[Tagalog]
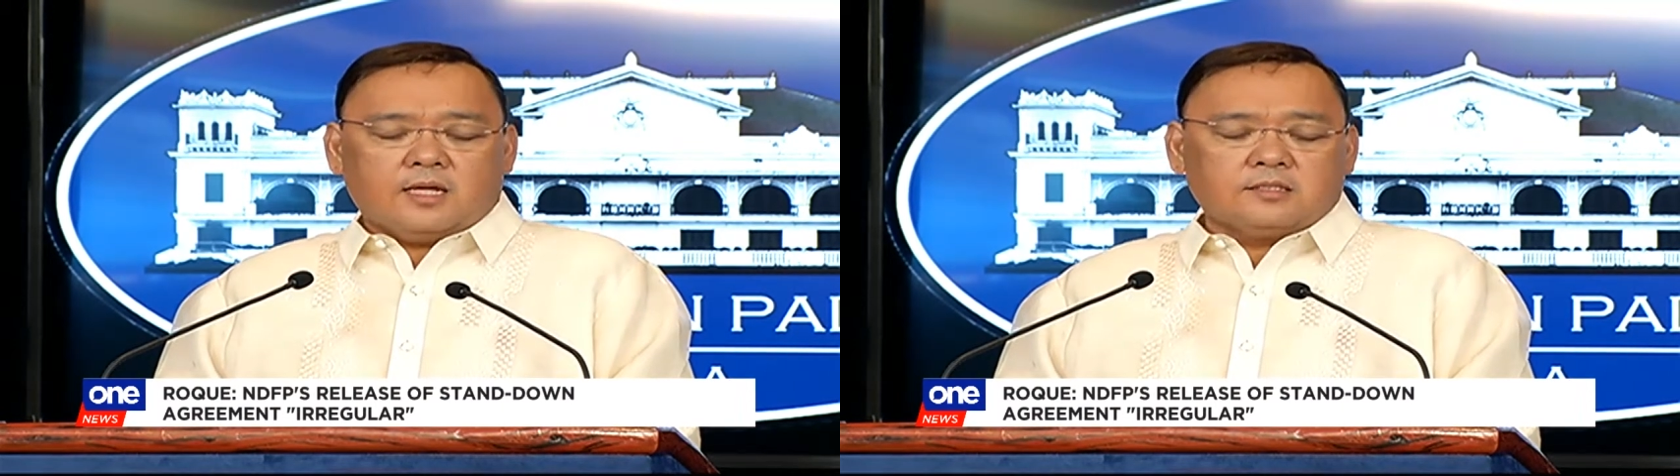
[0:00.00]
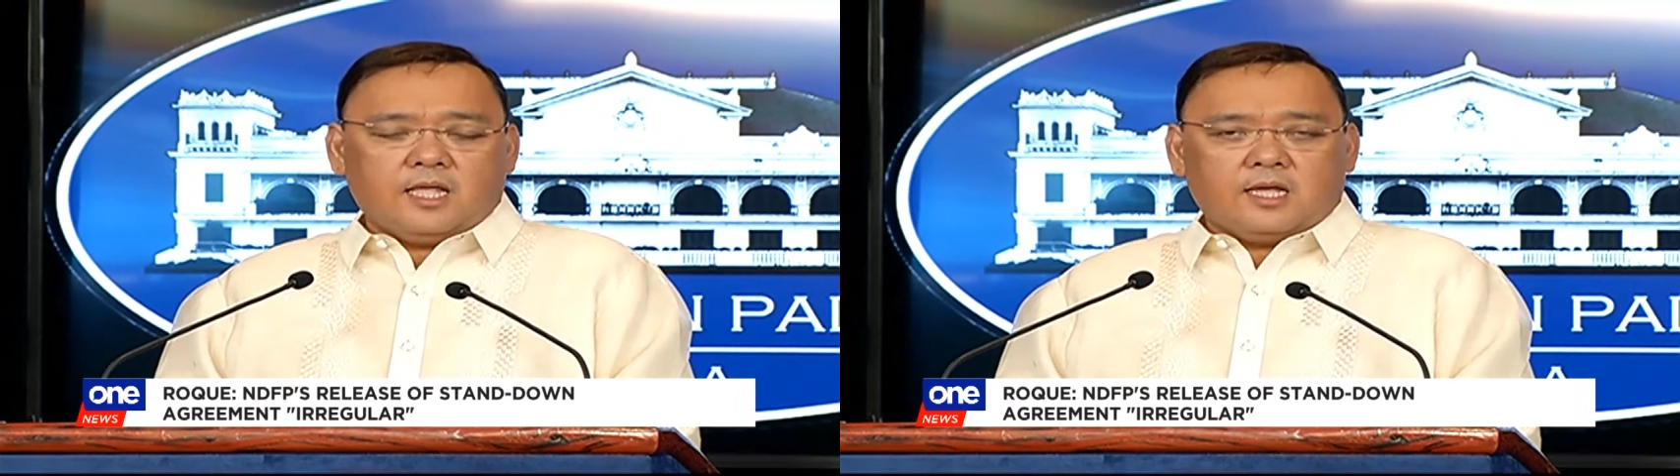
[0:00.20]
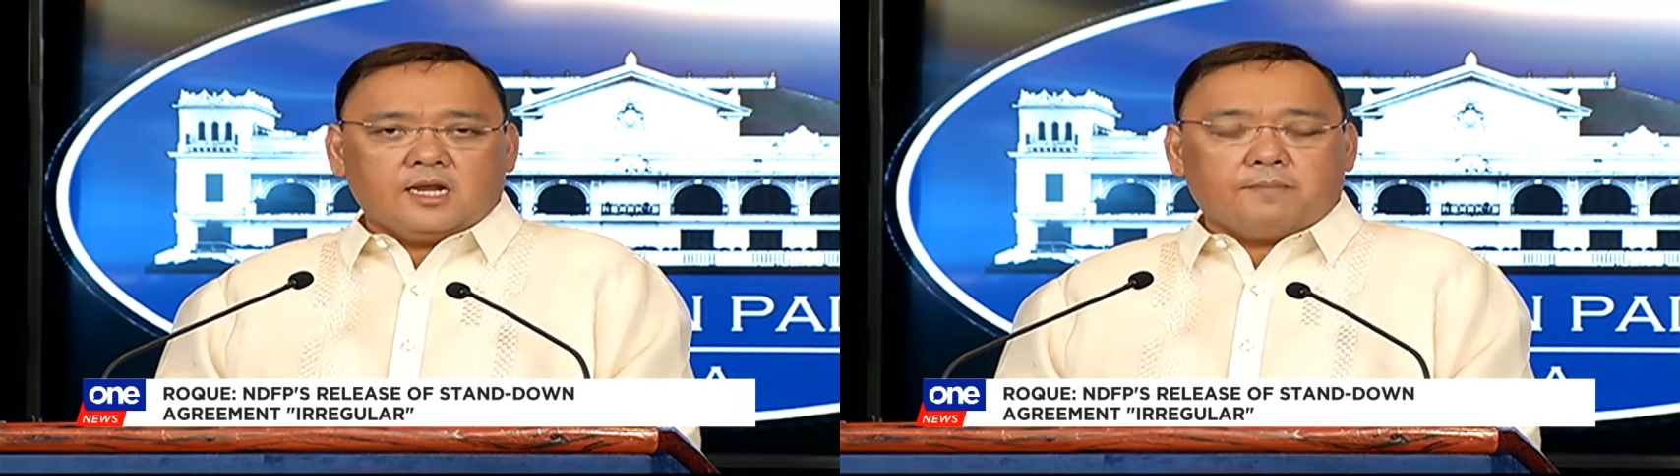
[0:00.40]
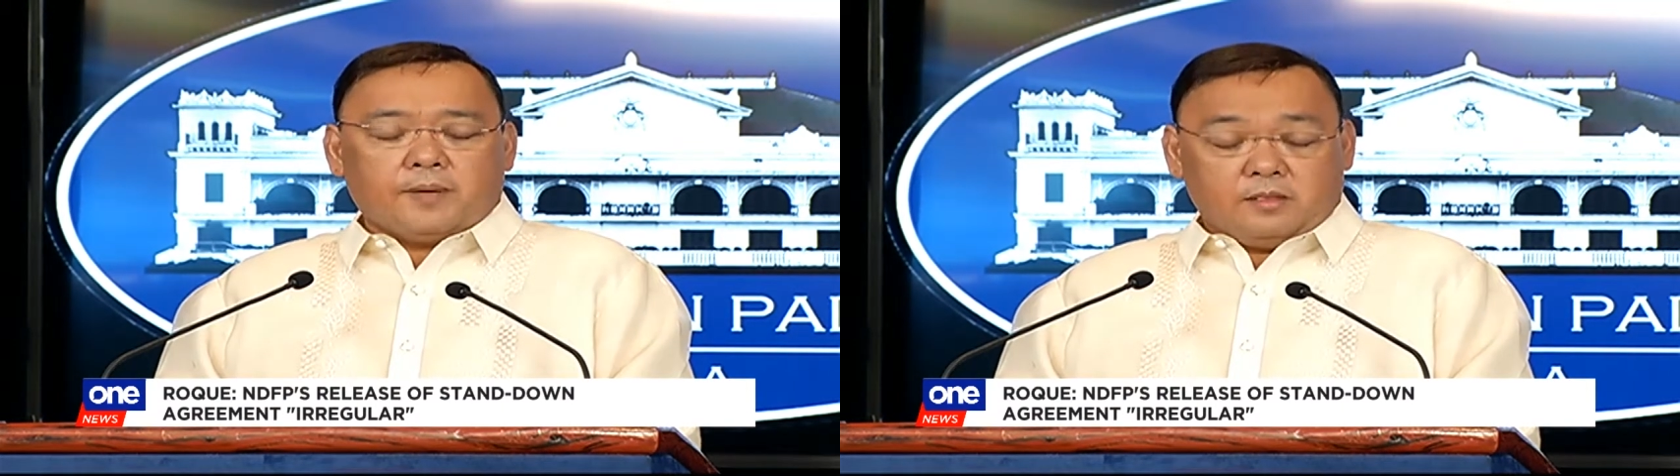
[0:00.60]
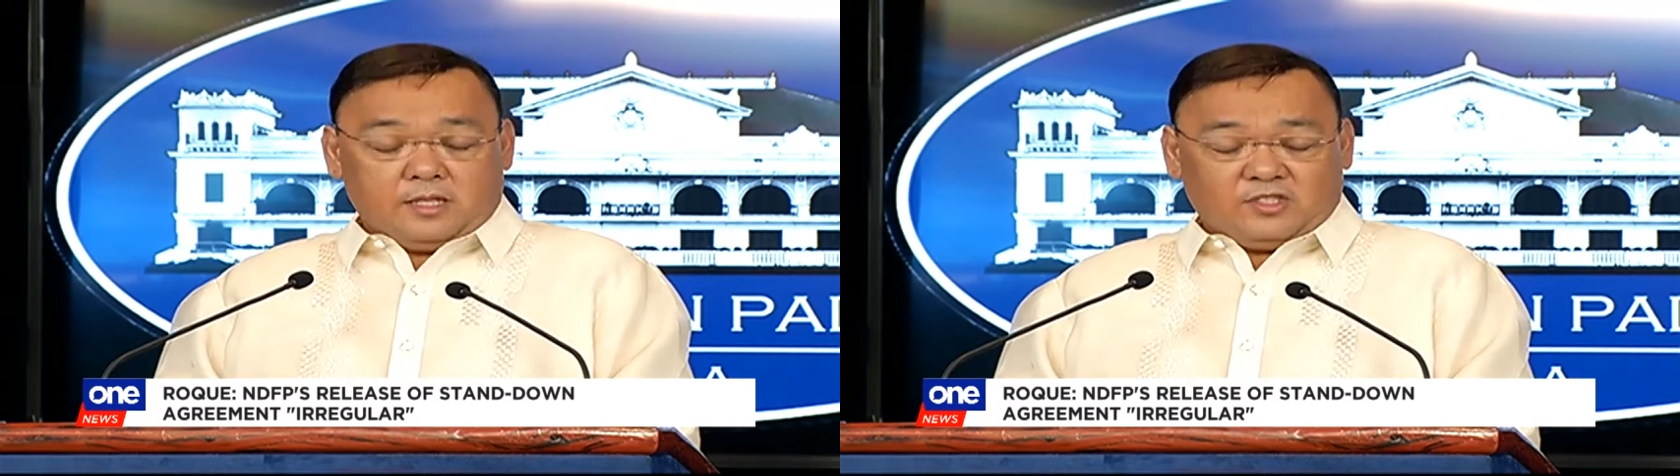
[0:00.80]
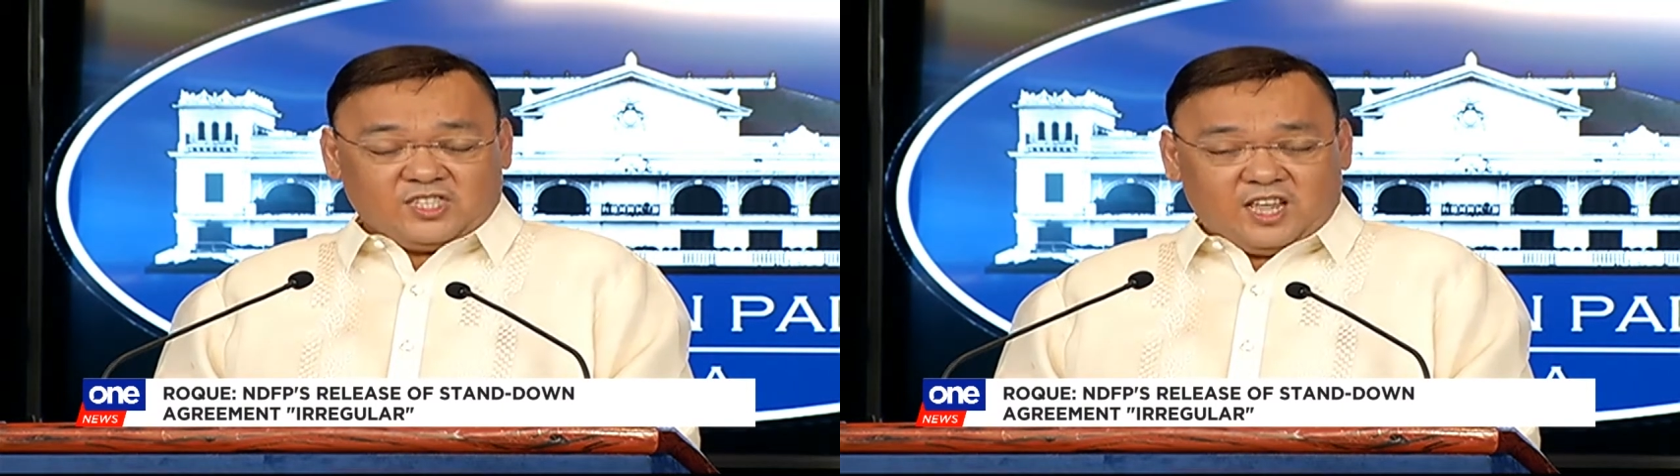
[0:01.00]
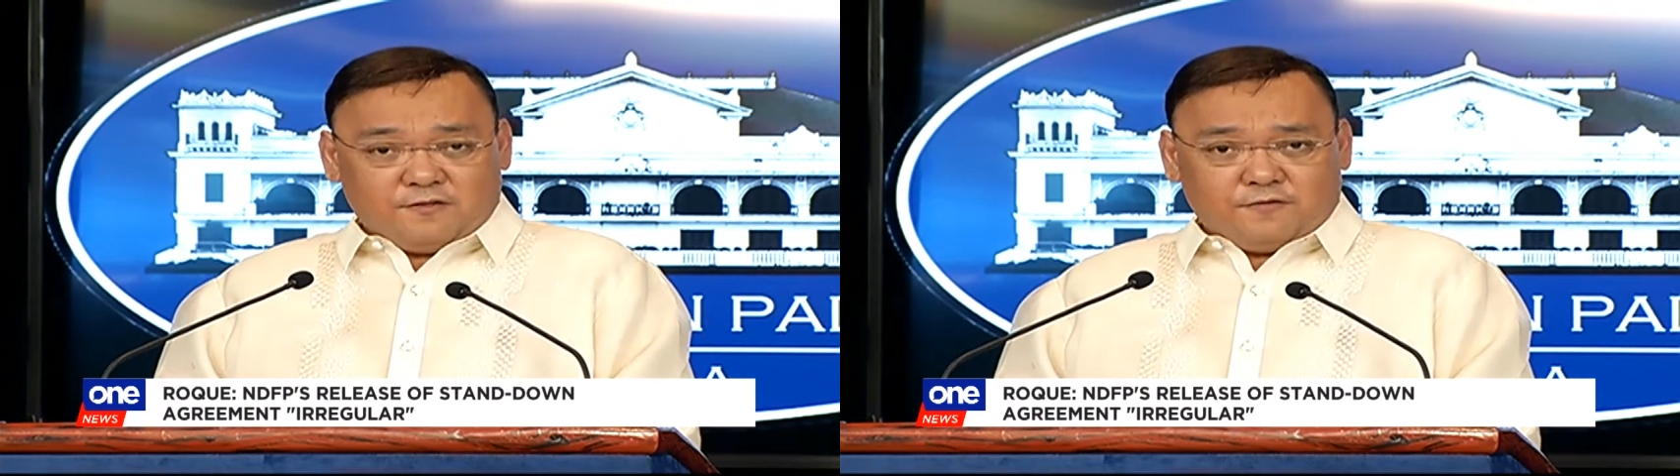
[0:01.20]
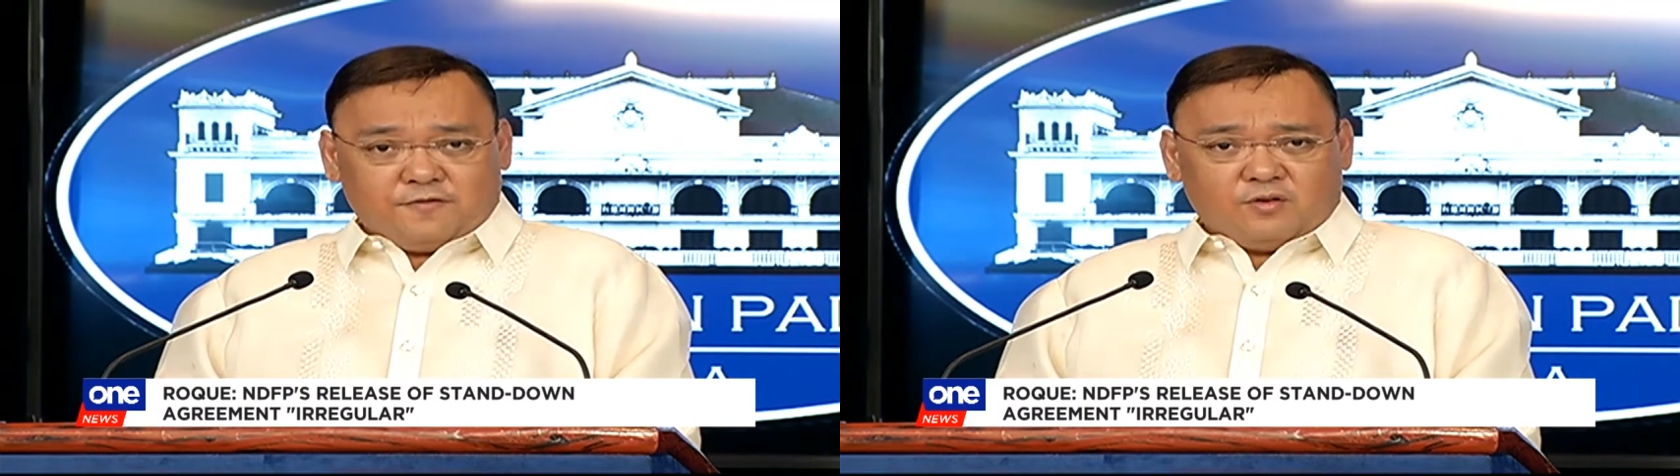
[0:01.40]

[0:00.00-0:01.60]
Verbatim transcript: has taken upon itself